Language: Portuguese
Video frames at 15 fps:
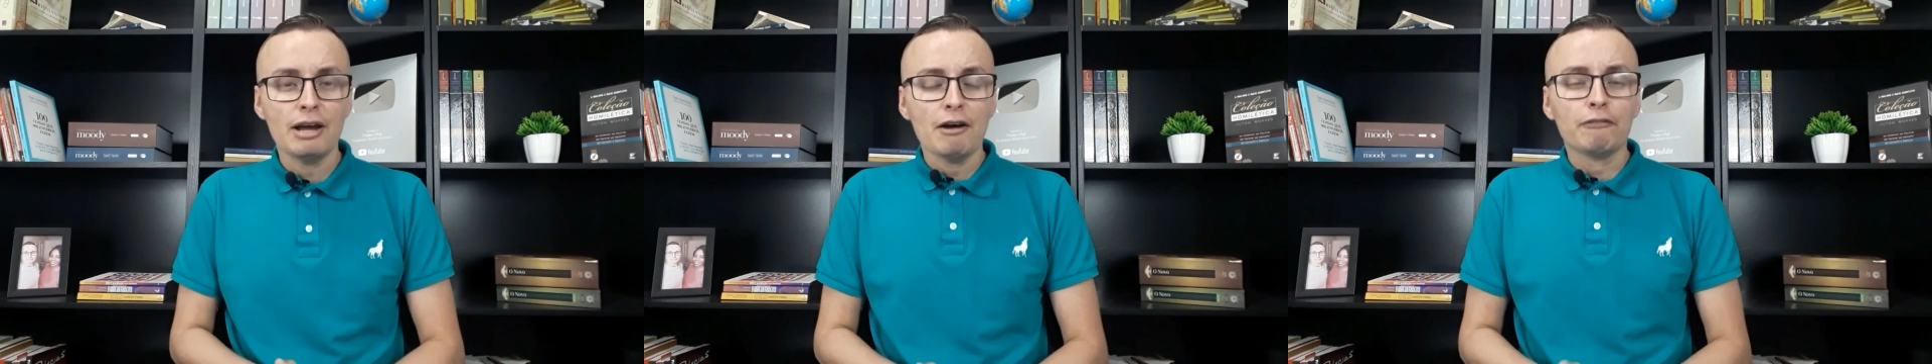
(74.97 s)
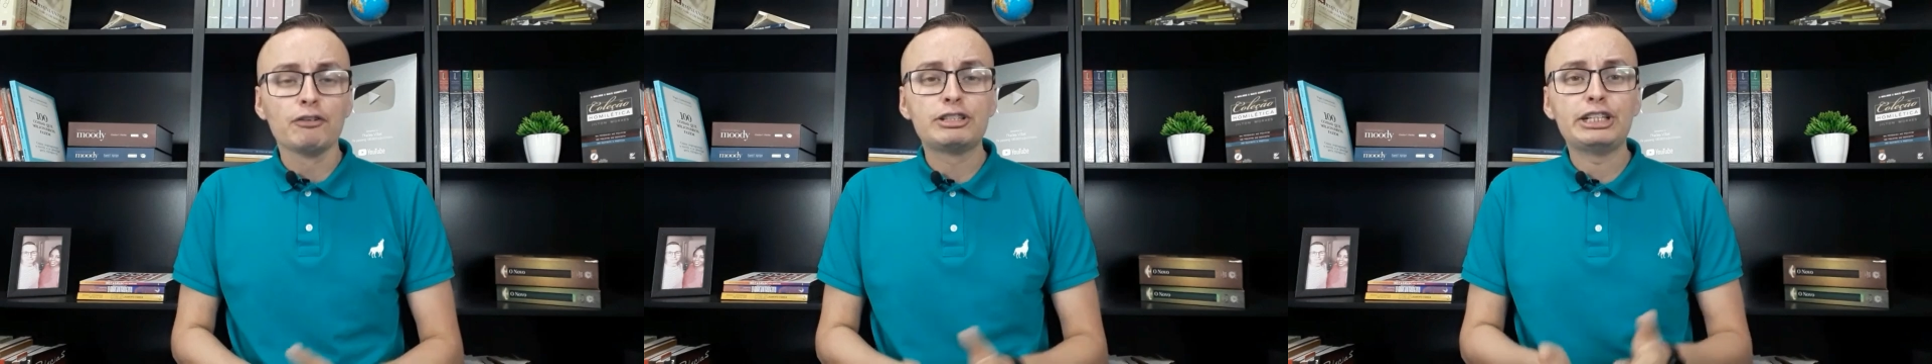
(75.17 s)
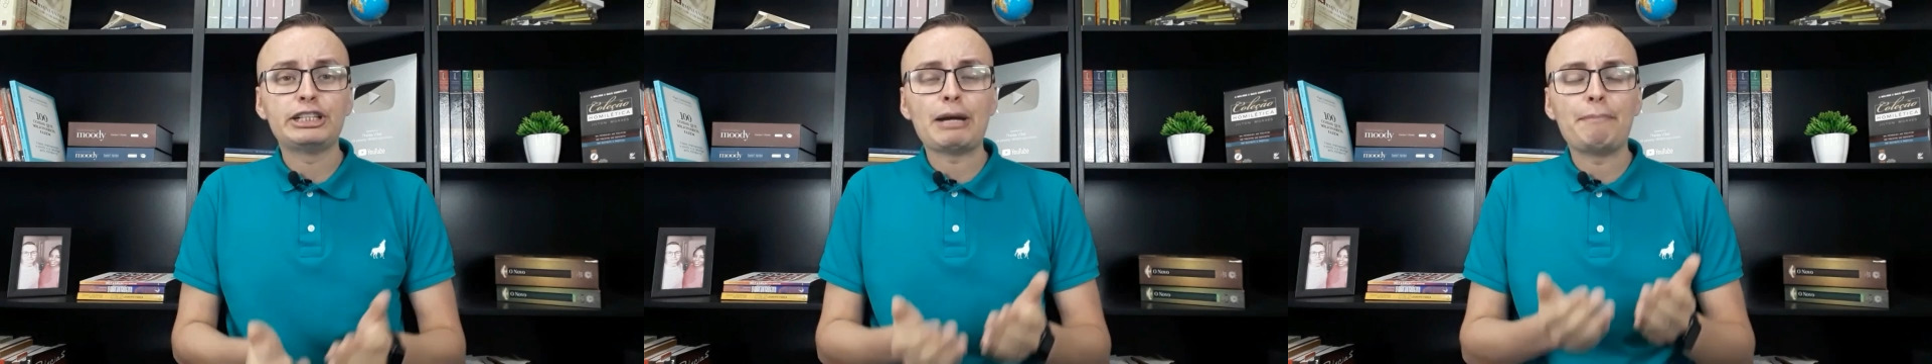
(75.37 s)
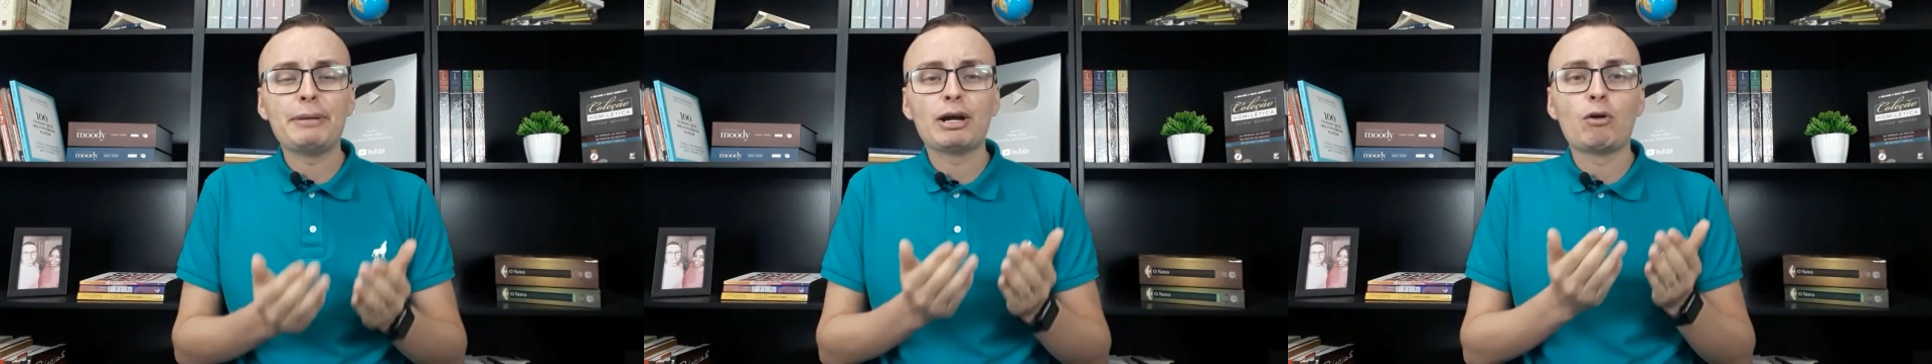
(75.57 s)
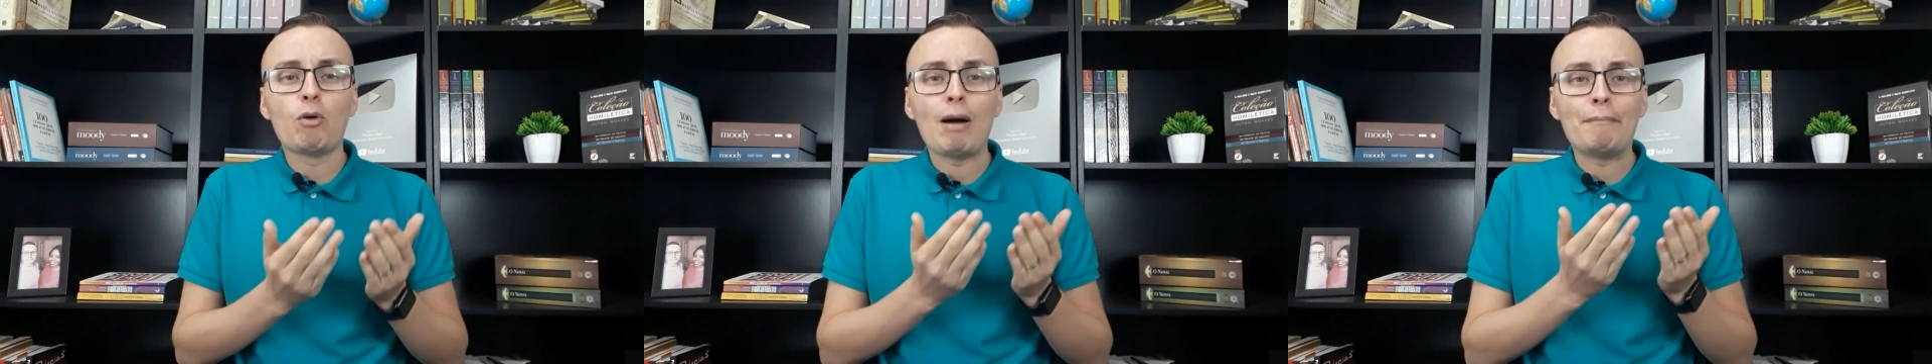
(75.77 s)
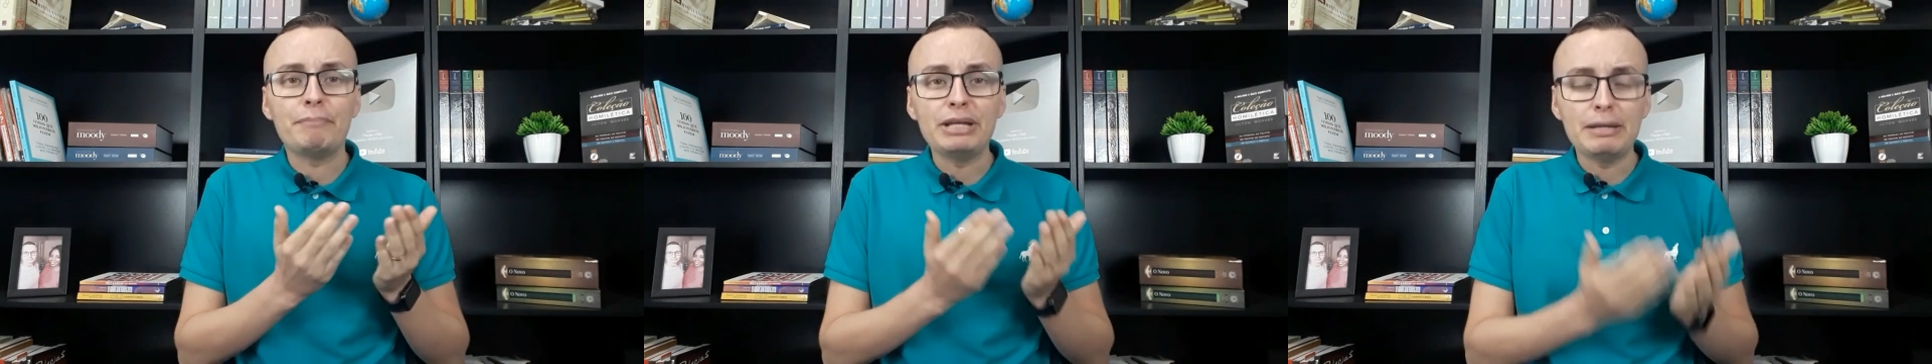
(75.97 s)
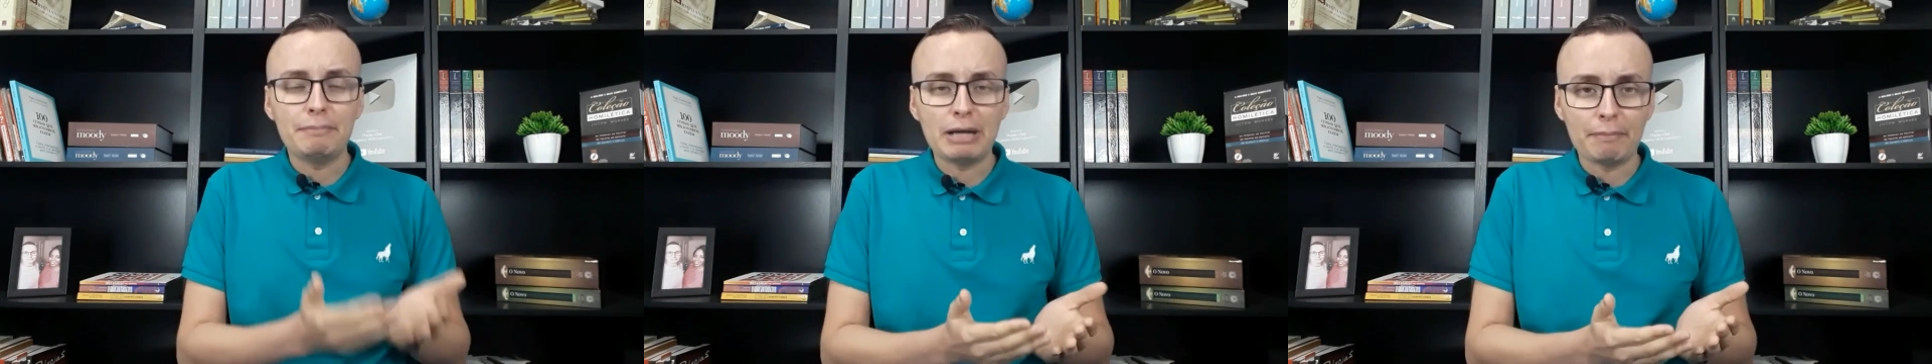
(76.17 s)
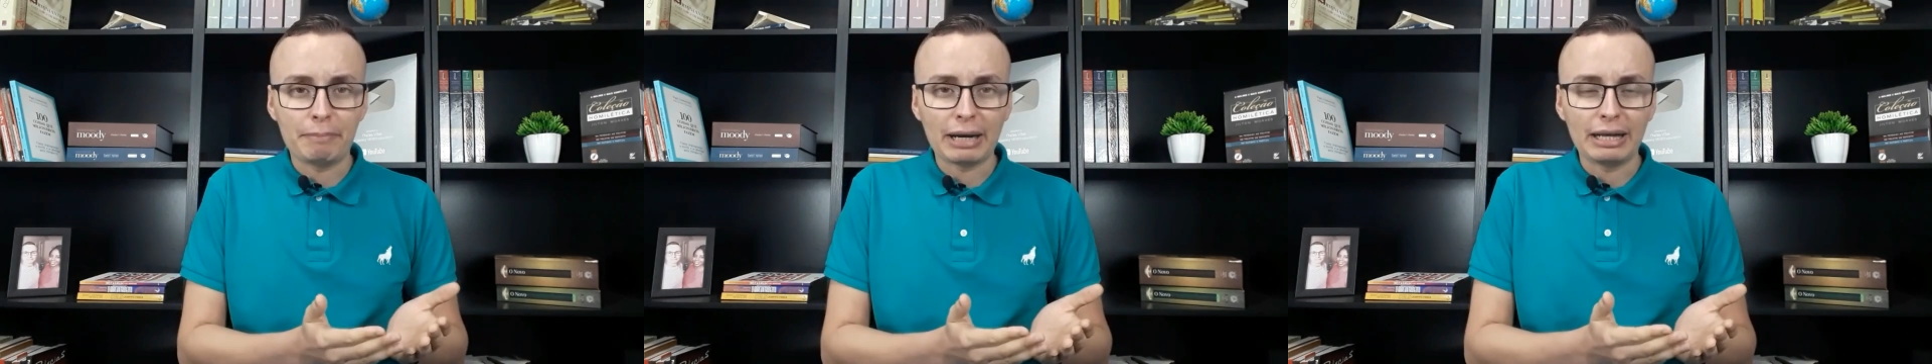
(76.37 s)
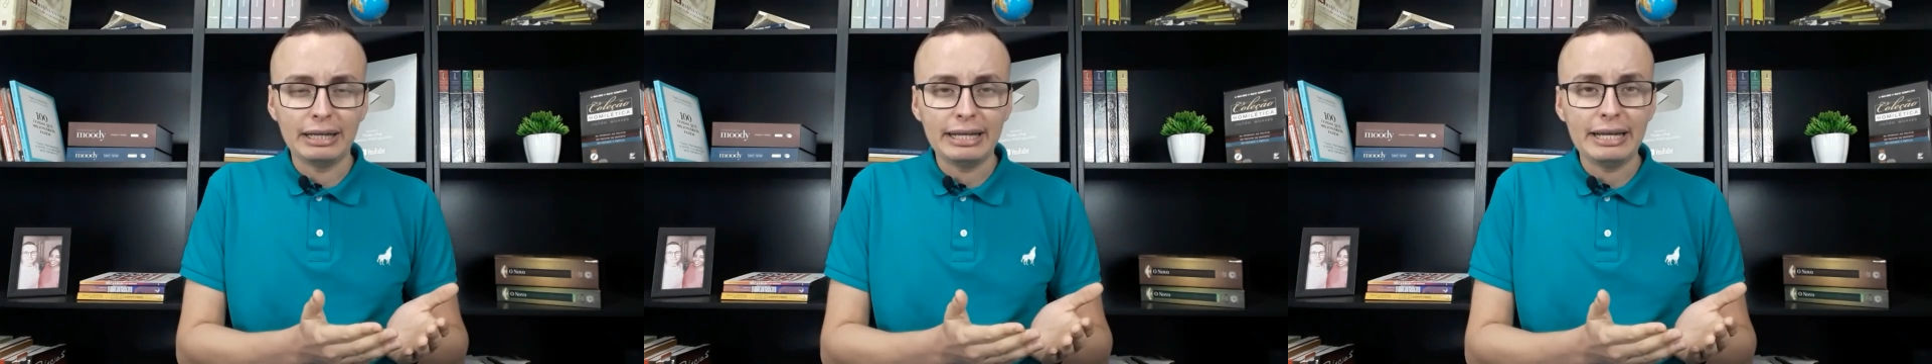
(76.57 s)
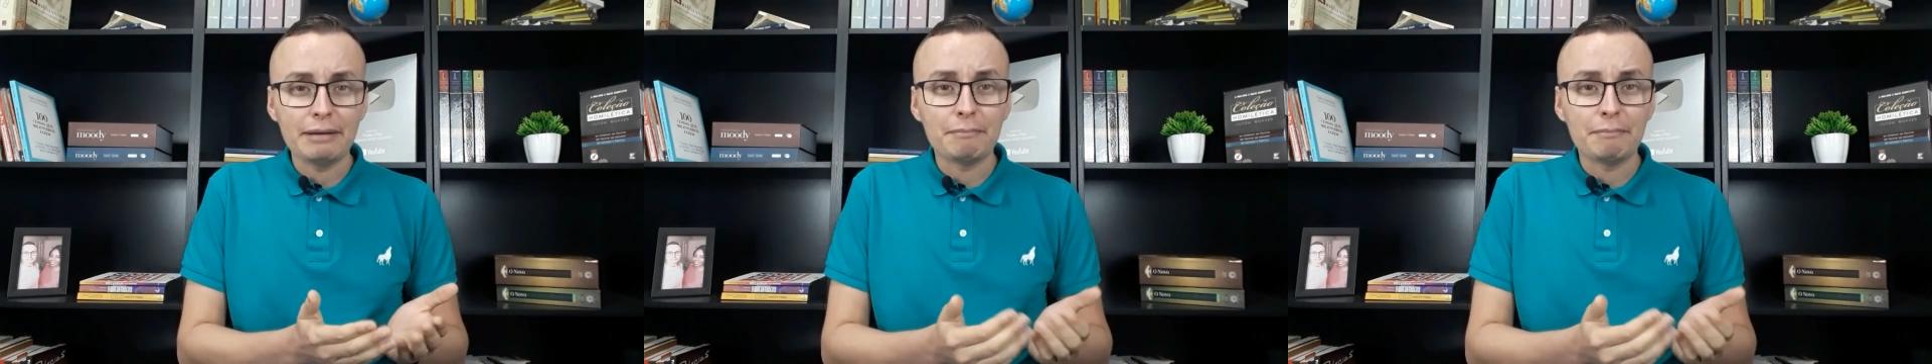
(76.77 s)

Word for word: Você já pegou a Bíblia para ler,